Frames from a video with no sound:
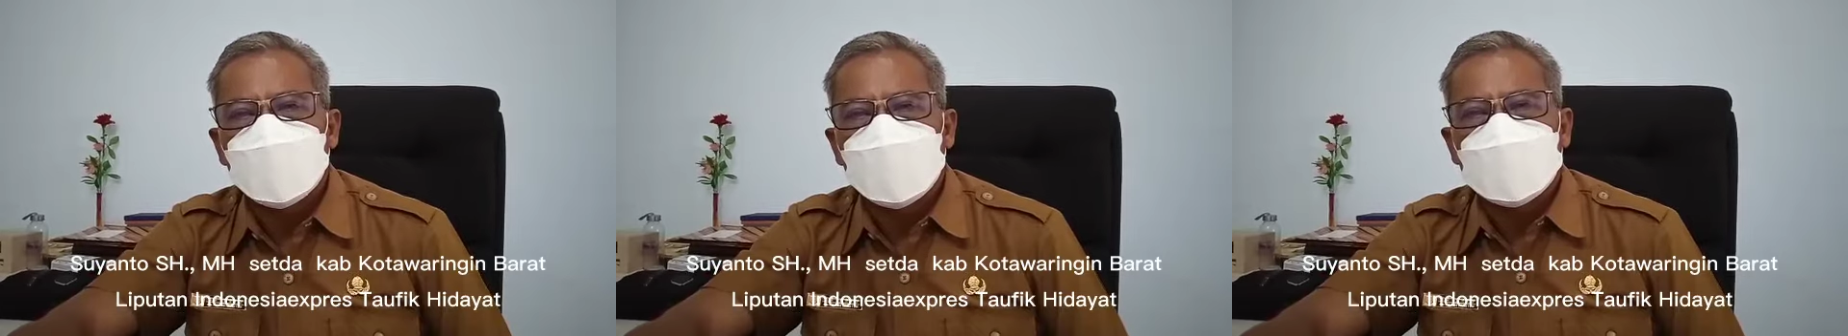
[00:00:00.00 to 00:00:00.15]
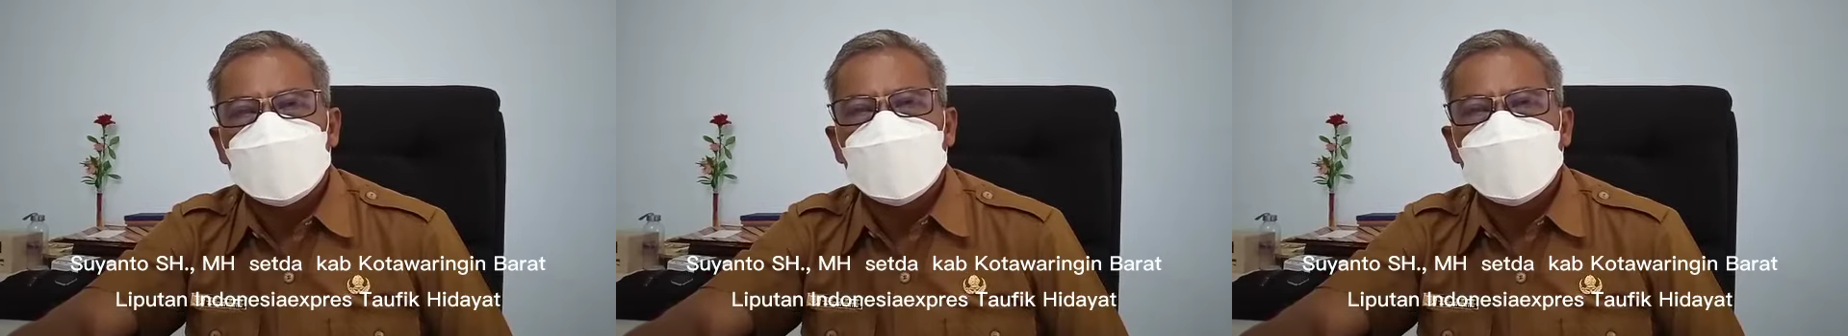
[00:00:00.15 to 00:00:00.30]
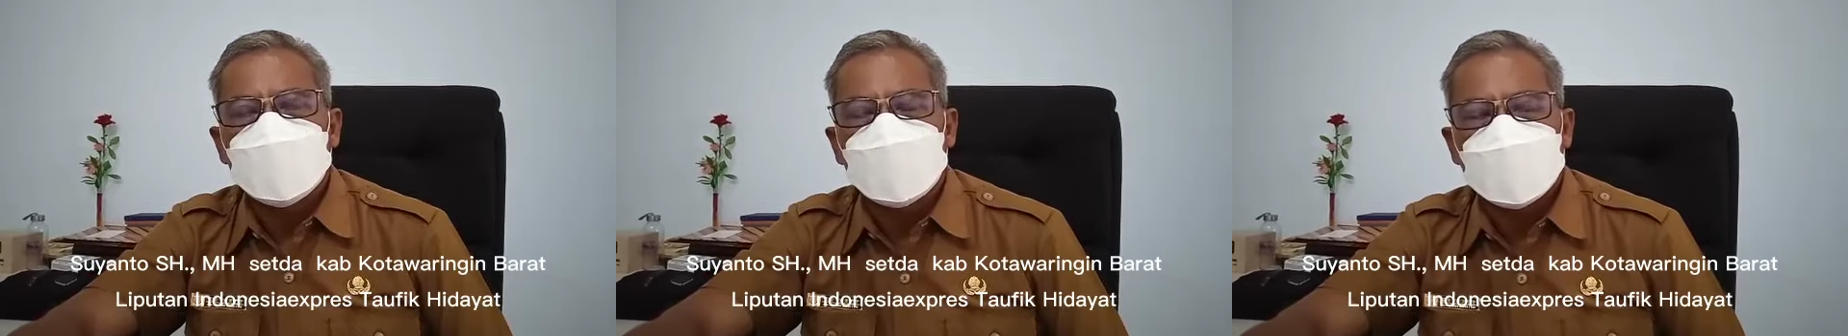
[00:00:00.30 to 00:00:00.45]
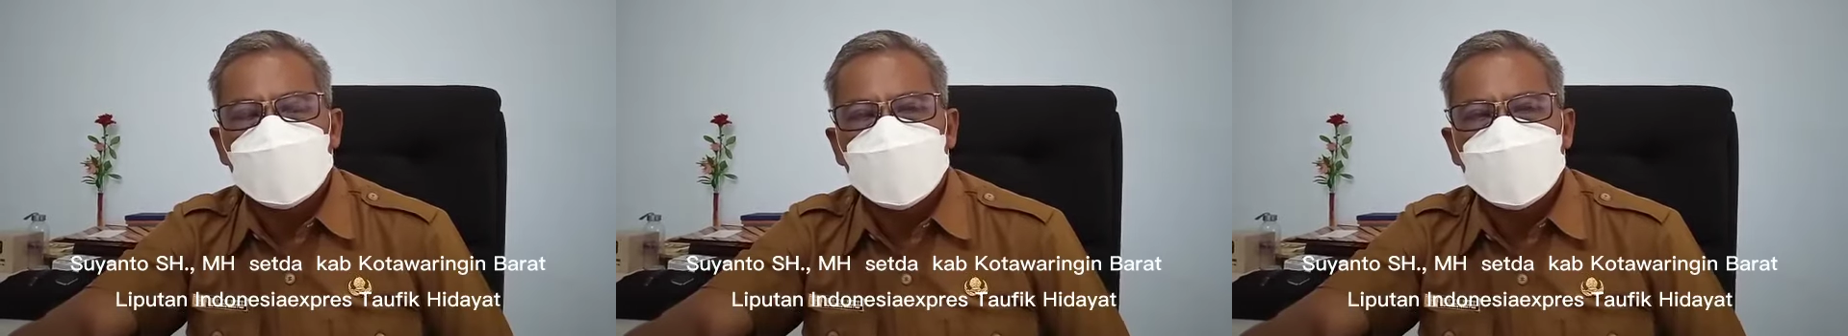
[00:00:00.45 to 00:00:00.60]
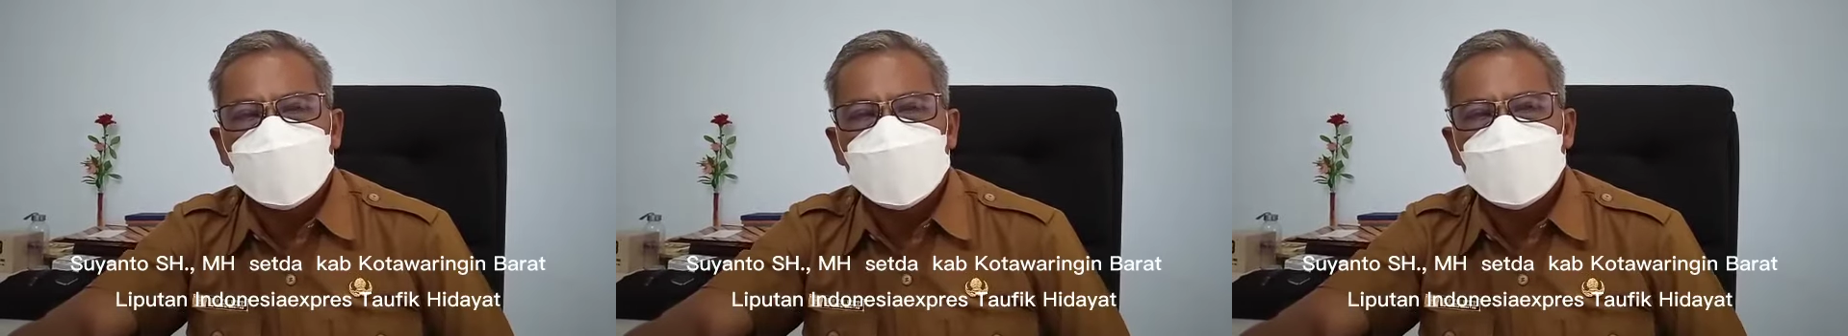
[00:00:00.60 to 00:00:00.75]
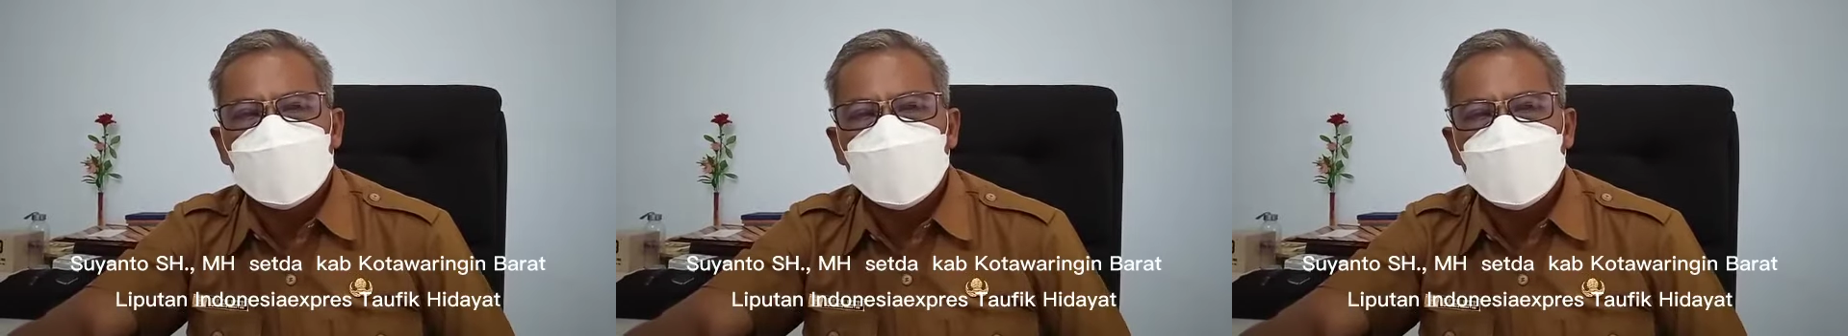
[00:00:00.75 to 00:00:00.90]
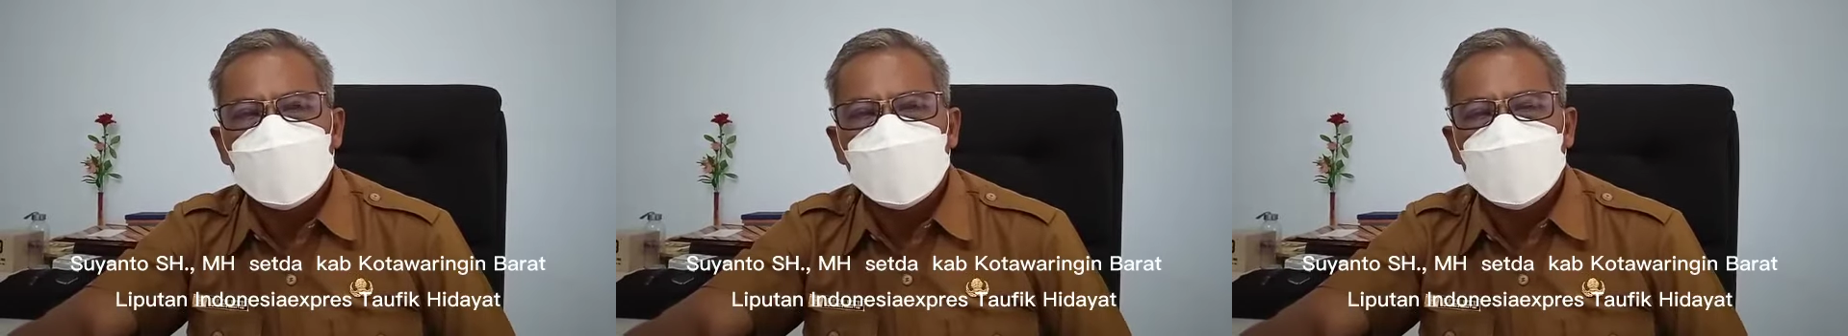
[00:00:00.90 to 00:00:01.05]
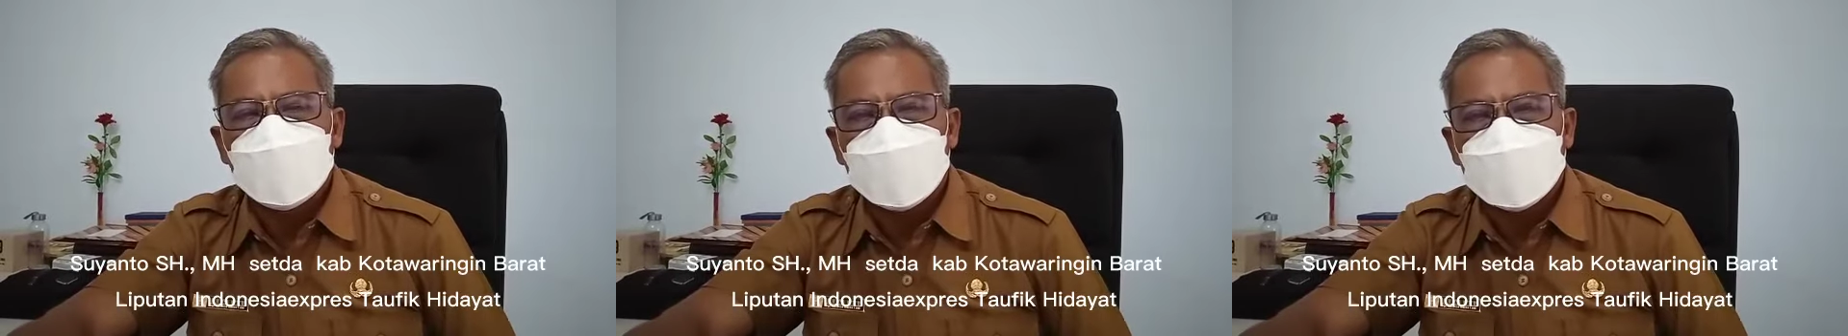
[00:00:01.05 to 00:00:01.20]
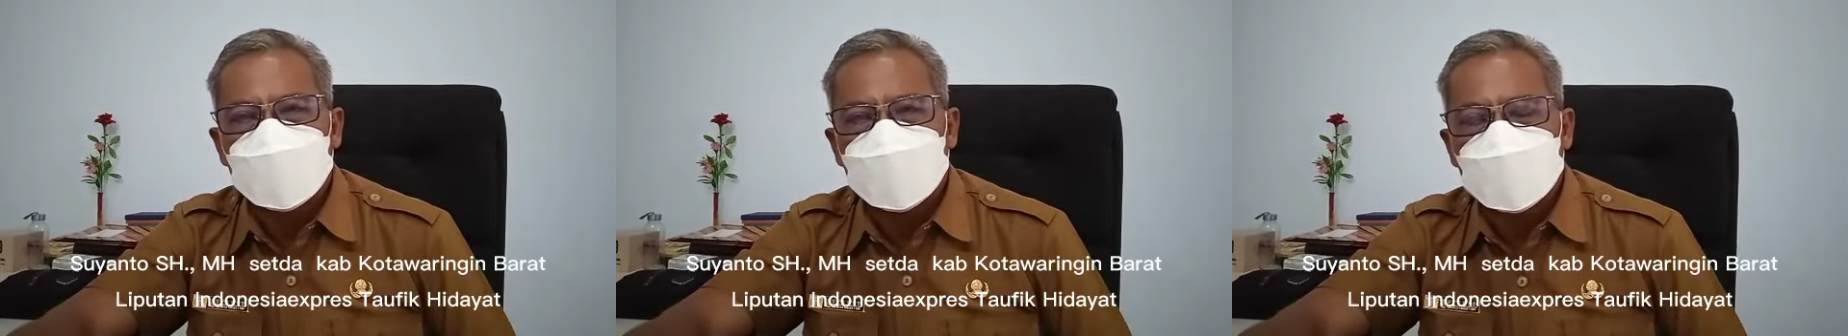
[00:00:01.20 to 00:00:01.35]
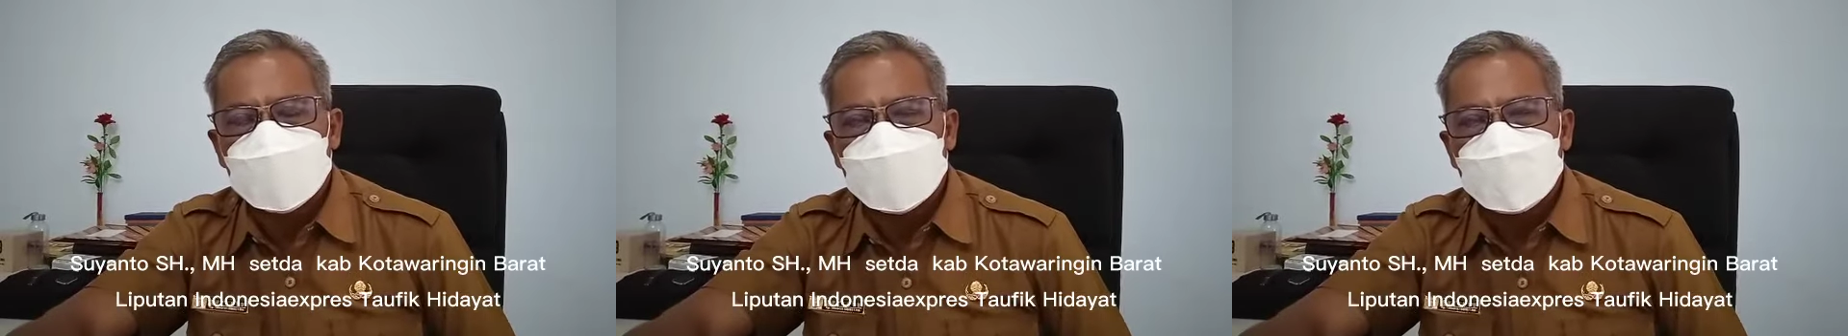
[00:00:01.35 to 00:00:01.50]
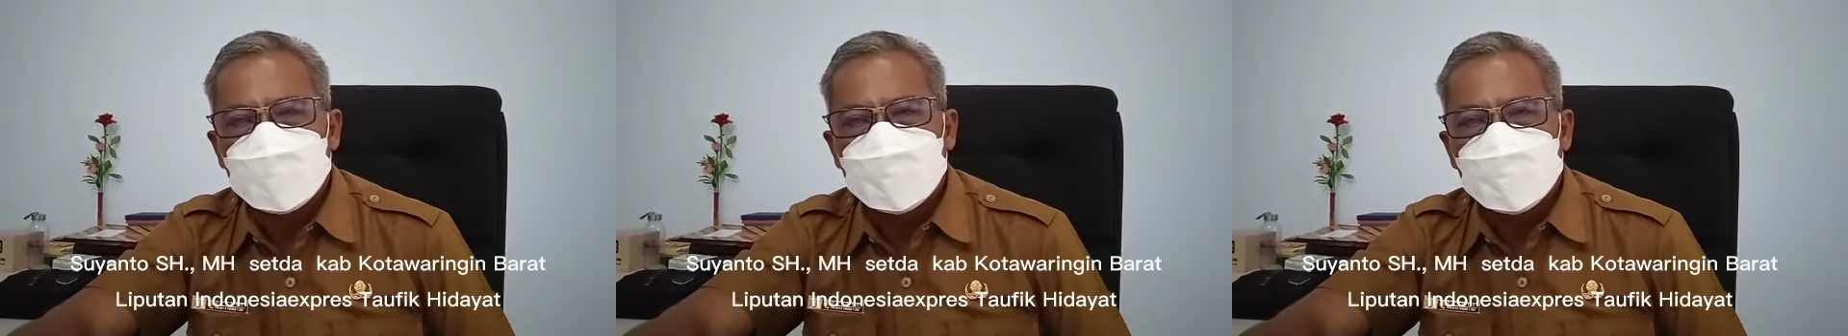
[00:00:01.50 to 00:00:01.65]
Badan Layanan Umum Daerah.